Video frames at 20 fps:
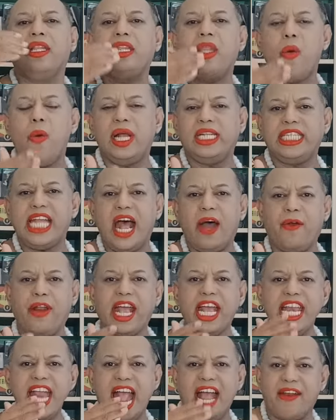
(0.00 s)
ตัวชาวลัค
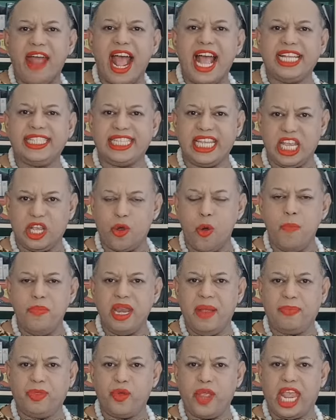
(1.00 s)
นาราศีกุม
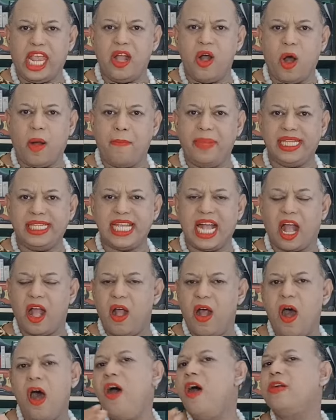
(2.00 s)
นำตัวเองออกมาจาก
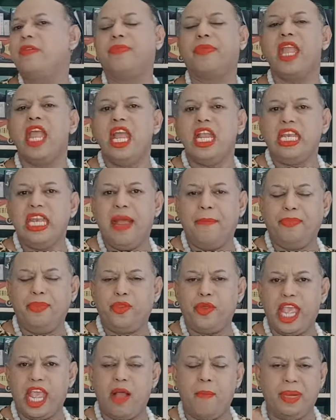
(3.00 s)
ห้อง นำ
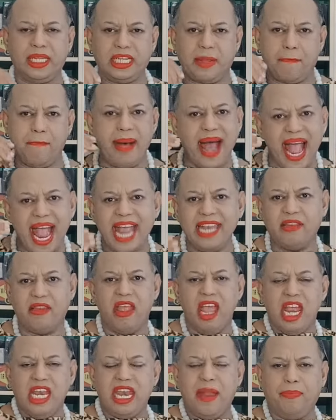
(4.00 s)
ตัวเองออกมาจากบ้าน
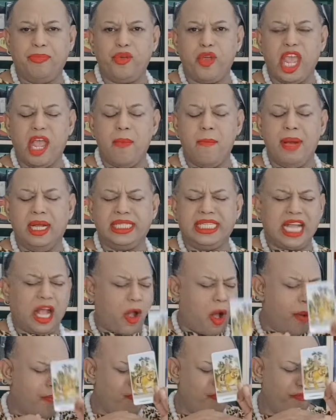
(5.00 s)
นำตัวเองออกมาจาก
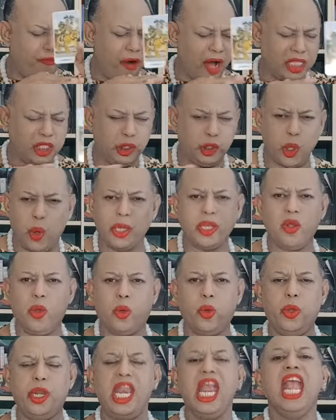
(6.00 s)
คอมฟอร์ทโซนของ
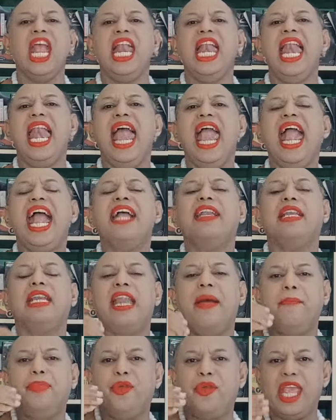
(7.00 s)
คุณ และ
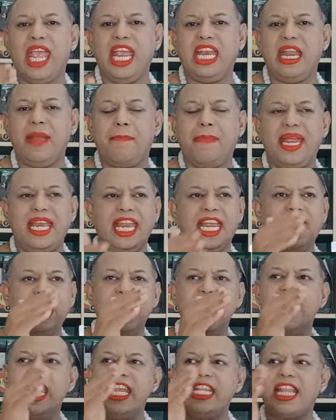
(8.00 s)
นำตัวเองเนี่ยไปใน
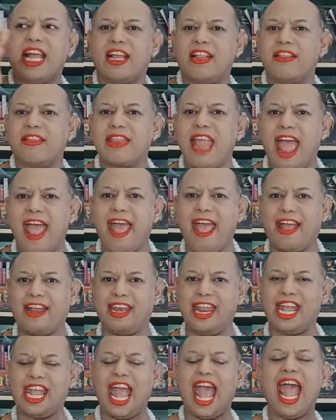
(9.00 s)
ที่ต่า
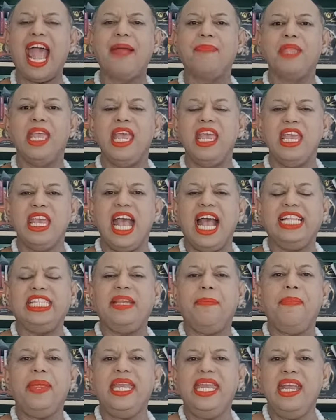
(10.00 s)
งๆนะคะ อาจ
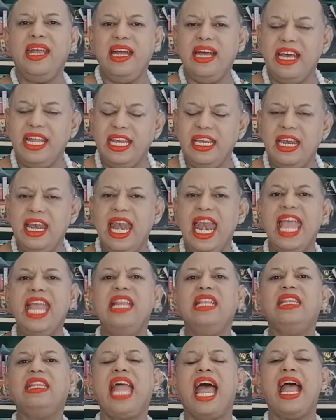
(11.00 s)
จะไปเดินเล่น
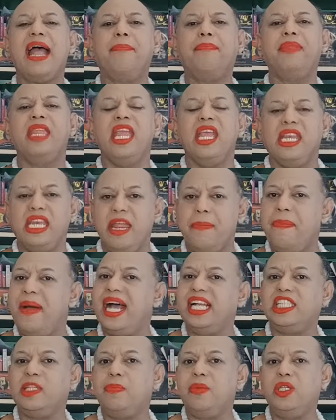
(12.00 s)
ตามดีพา
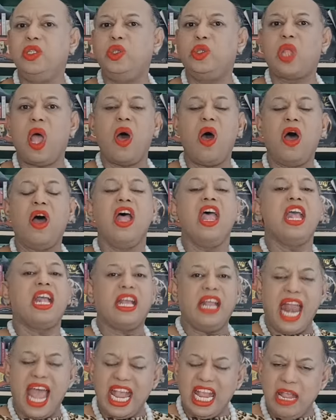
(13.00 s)
ร์ตเมนต์สโตร์
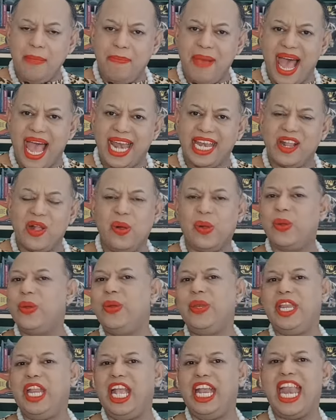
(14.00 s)
ใกล้บ้านของคุ
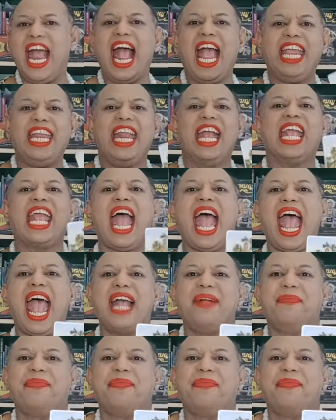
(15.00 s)
ณก็ได้นะคะ